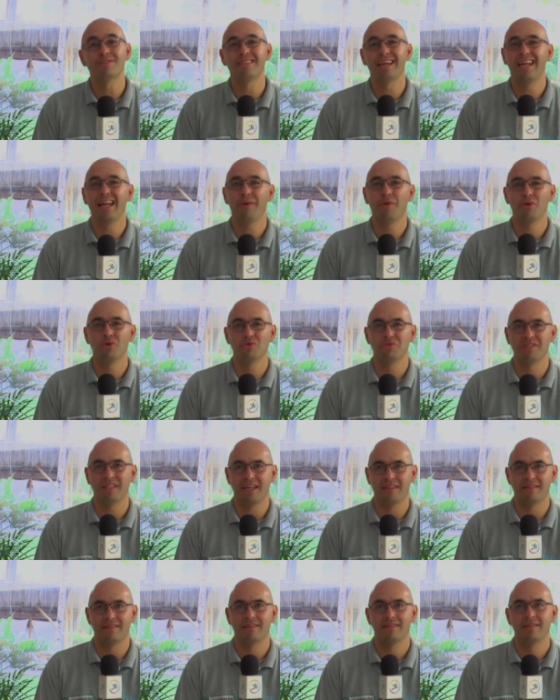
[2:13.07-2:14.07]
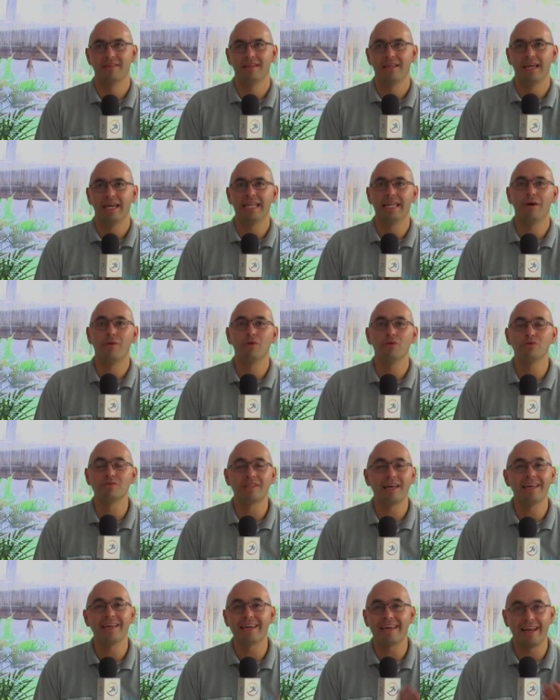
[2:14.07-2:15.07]
está en la voluntad, en la
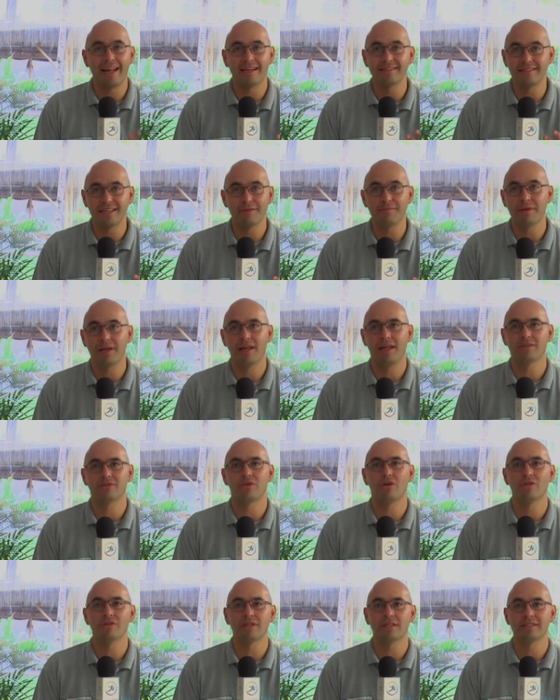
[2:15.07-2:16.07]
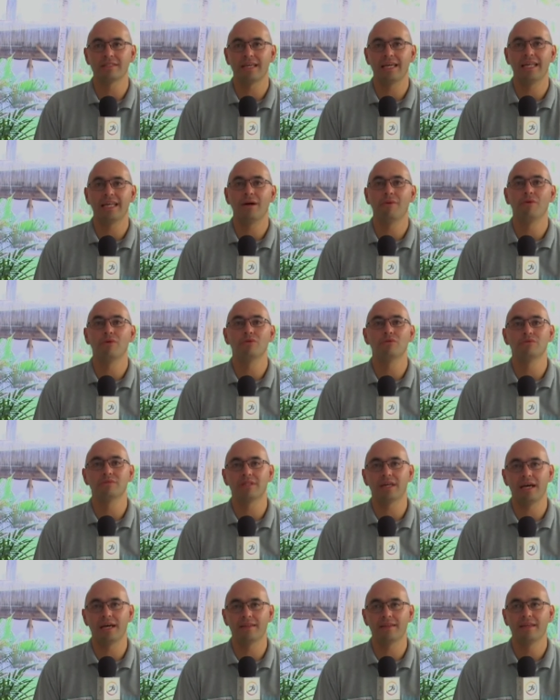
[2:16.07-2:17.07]
voluntad de querer hacer bien las cosas, en la
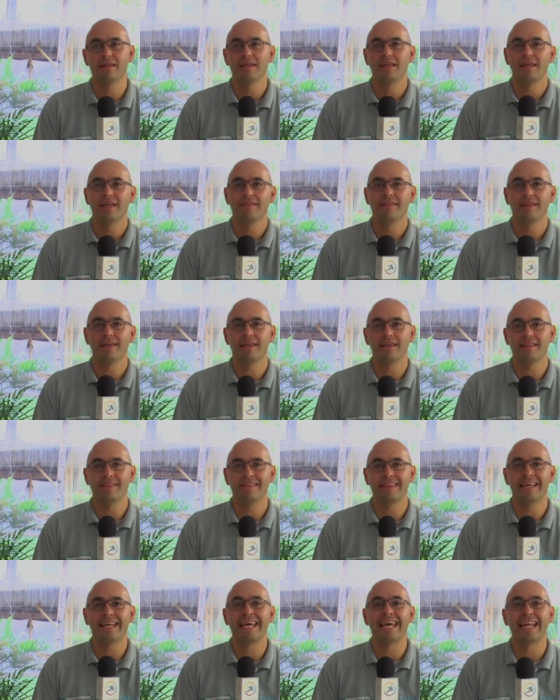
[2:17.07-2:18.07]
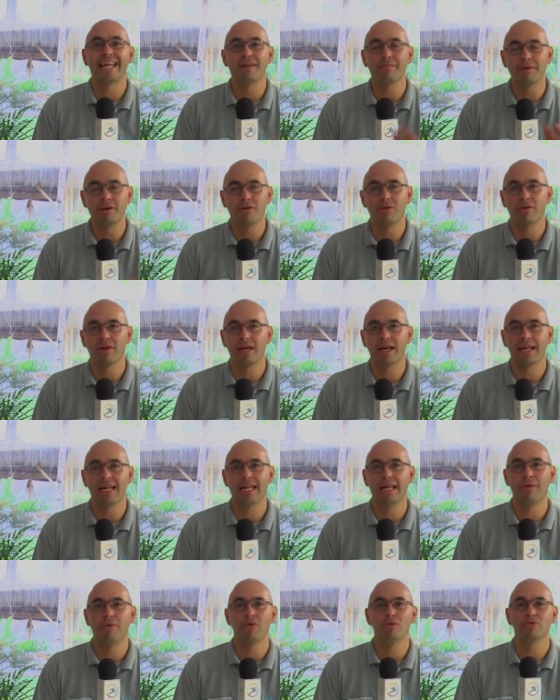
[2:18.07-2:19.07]
voluntad de, de, querer mejorar, en
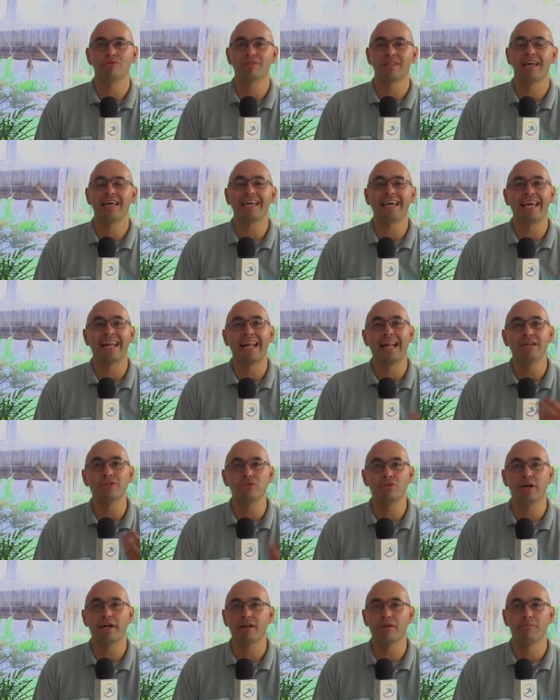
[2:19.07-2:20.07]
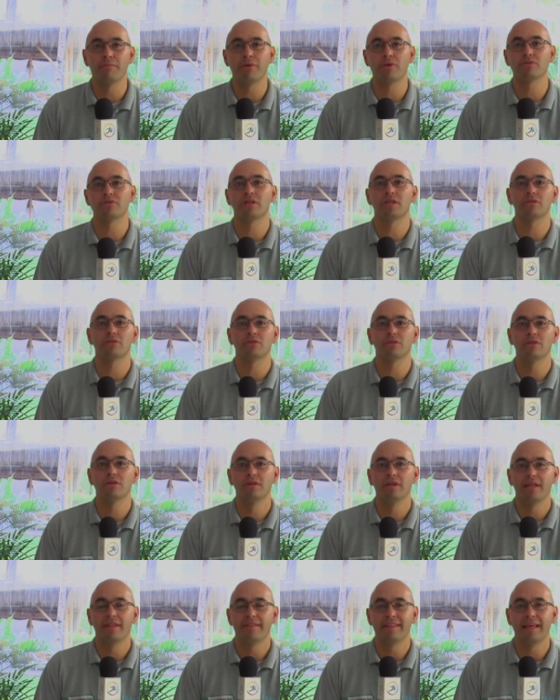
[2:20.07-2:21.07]
la voluntad de querer ayudar a un proceso
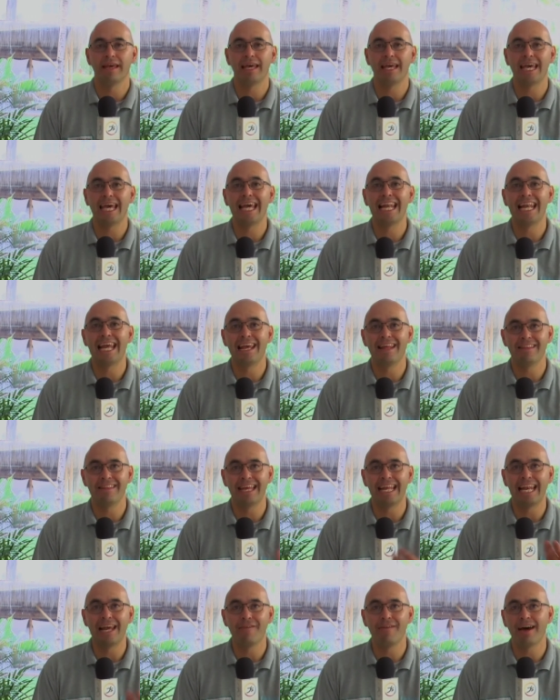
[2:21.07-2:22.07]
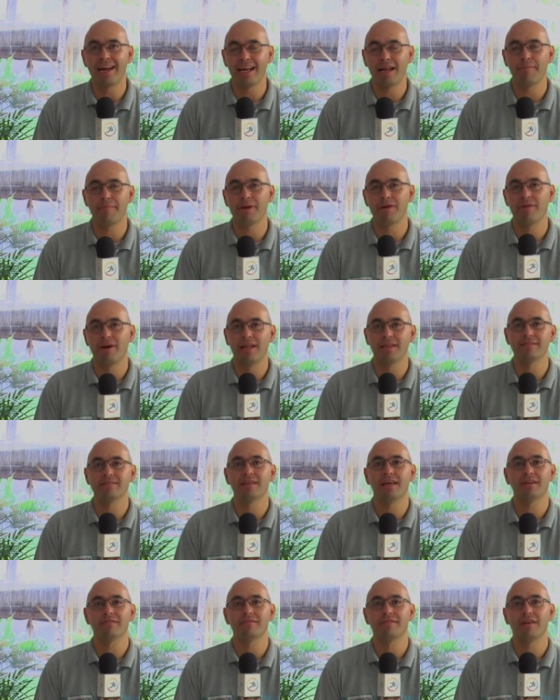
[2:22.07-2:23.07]
de, elevar la
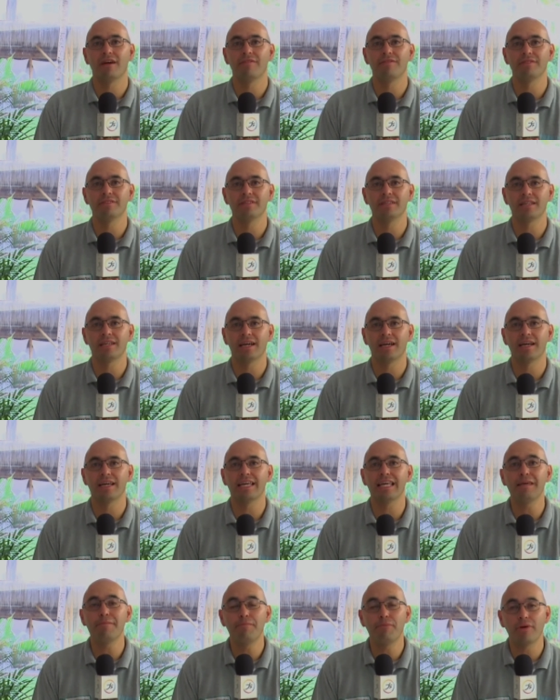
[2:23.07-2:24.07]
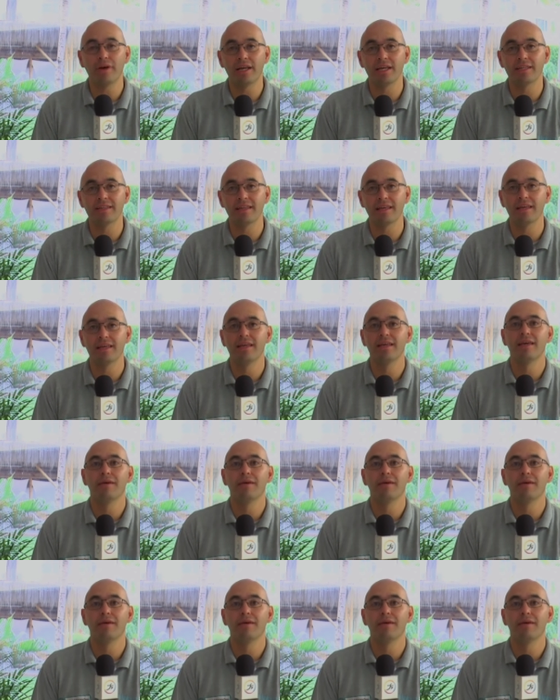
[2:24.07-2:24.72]
prevalencia de actividad física y por ende